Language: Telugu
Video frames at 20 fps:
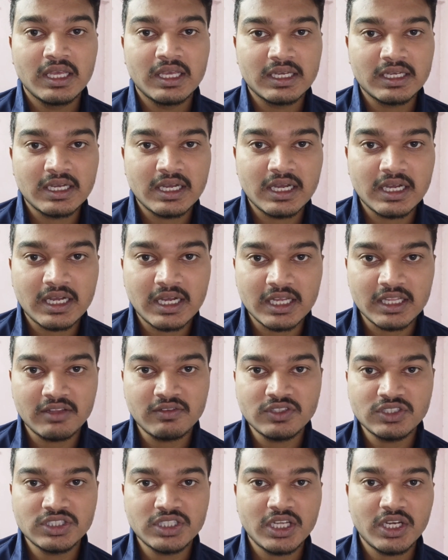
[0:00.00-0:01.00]
ఇంకా కథ
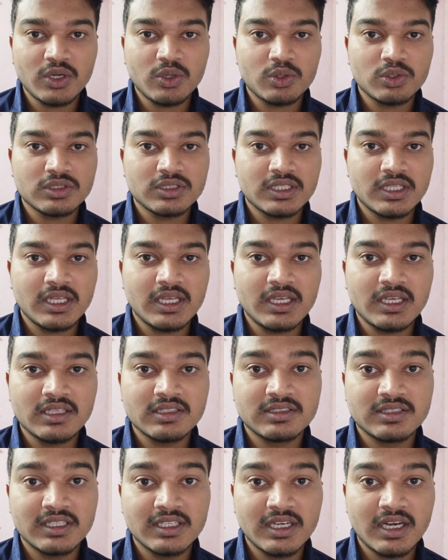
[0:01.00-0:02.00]
విషయానికి వస్తే
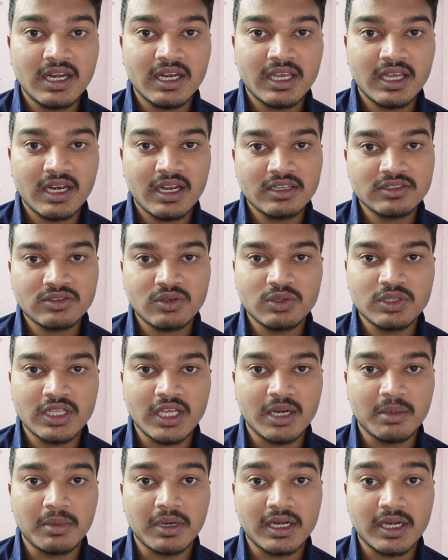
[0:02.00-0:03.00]
సీరియల్ కిల్లర్స్
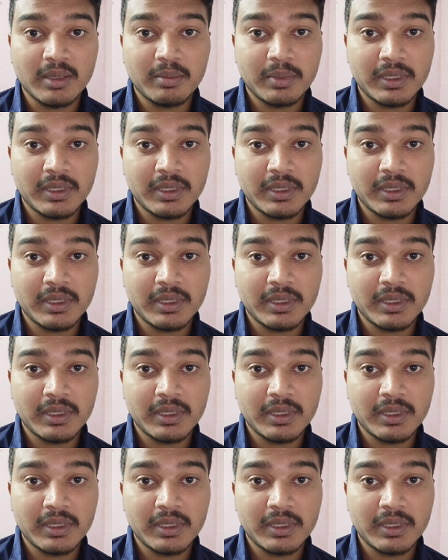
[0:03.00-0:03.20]
అవుతాయి అనమాట